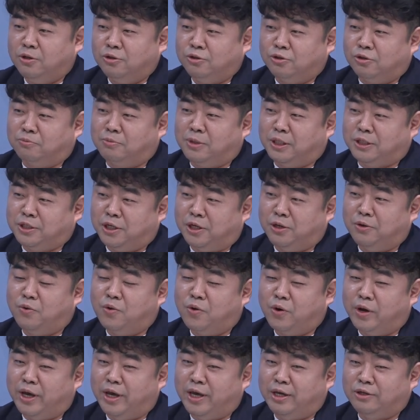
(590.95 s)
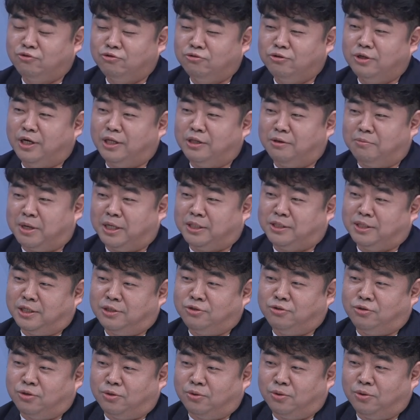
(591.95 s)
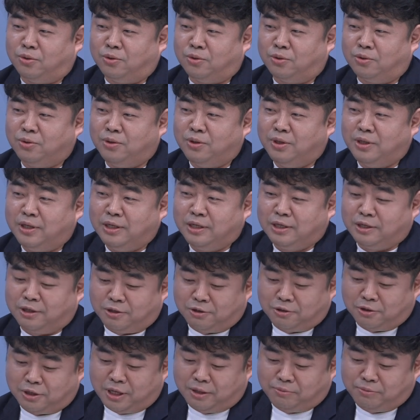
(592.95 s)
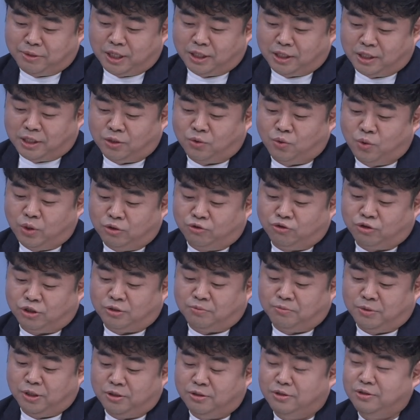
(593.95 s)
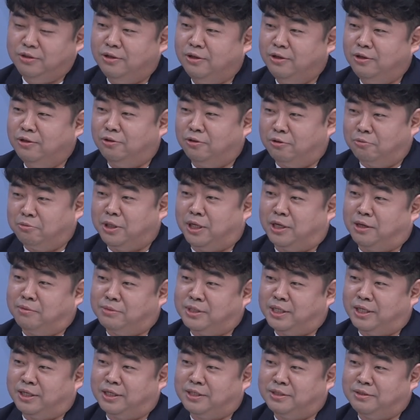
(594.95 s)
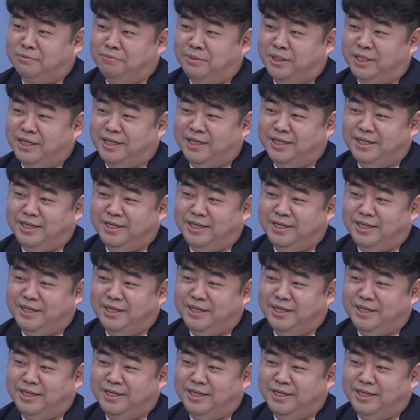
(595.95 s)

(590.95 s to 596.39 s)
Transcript: 정말 최고의 순간을 맞이할 수 있도록 그렇게 함께 기도해 주시면 너무나 감사하겠습니다.